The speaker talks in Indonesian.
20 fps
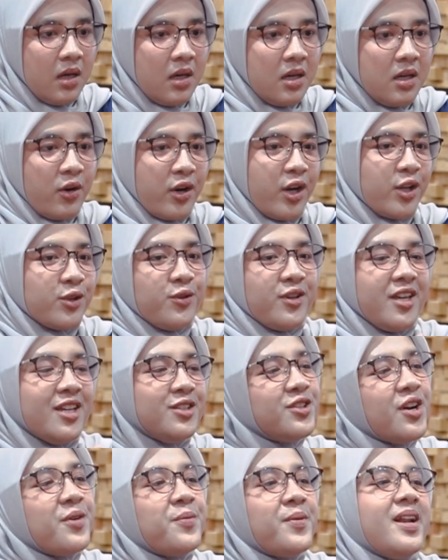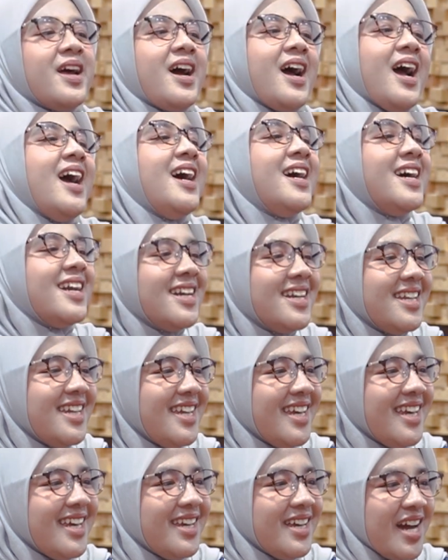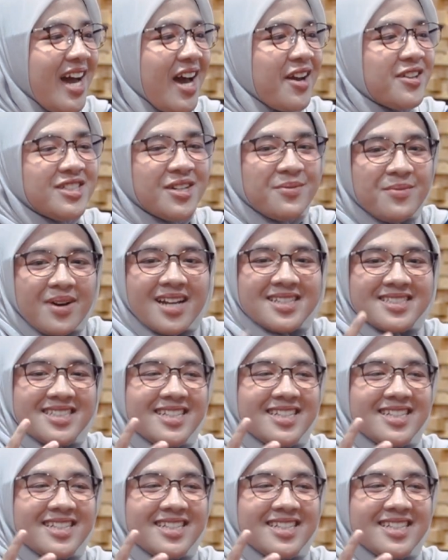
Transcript: orang tuanya juga pada kangen nih yang yeah, harusnya balas yeah.